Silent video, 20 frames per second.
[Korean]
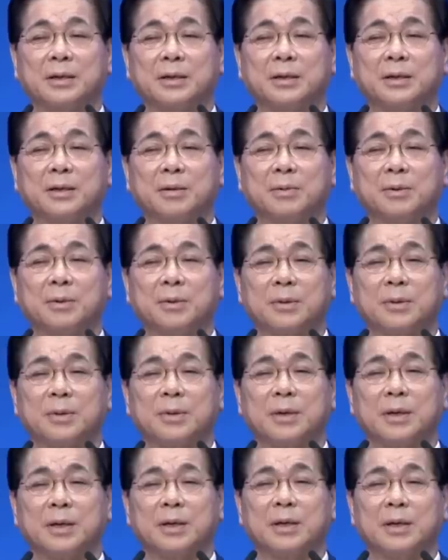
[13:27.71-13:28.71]
여러분
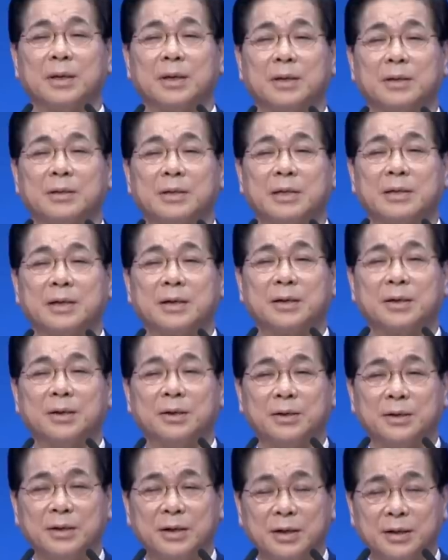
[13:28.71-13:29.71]
세상은
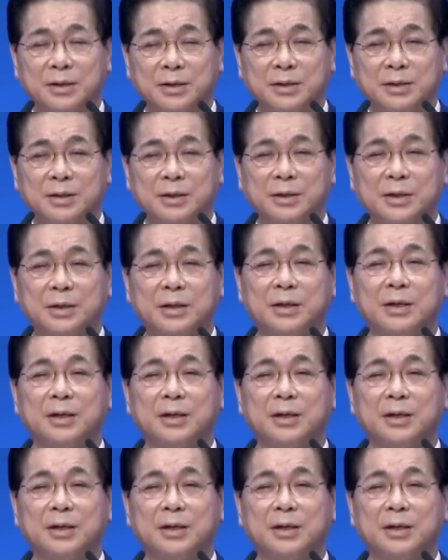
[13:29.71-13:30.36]
어떻게든지